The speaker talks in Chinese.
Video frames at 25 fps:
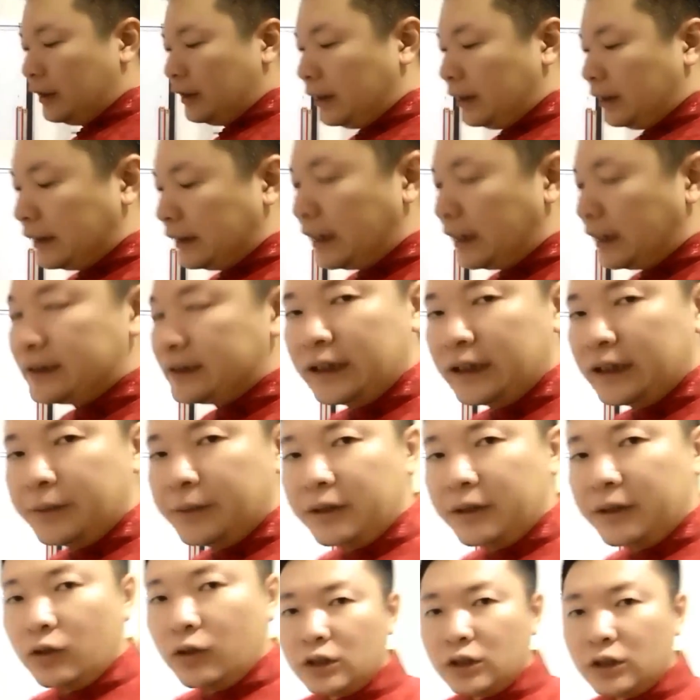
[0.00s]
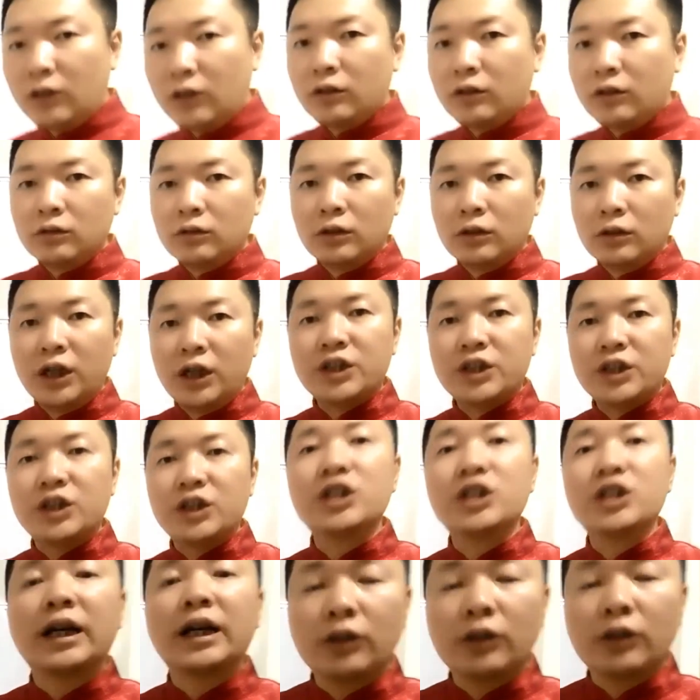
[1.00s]
刚才你们都知道二十四
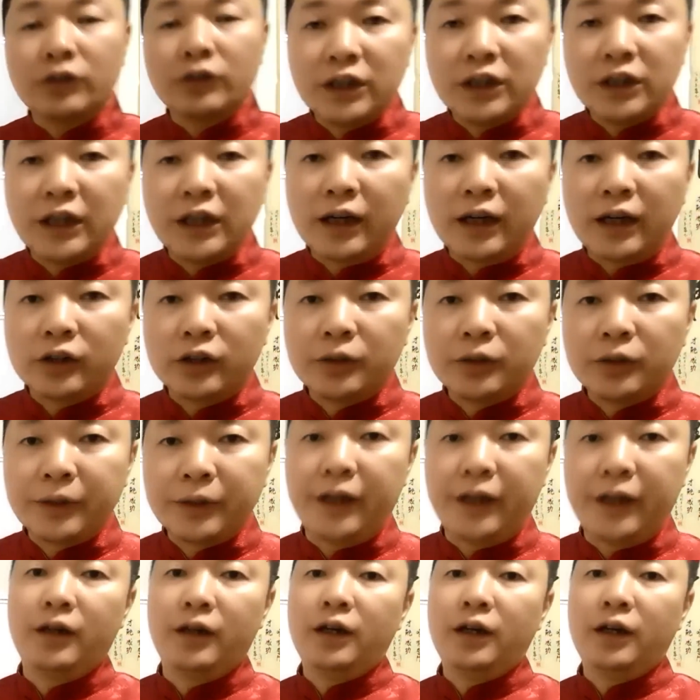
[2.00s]
章有阴阳了，对不对？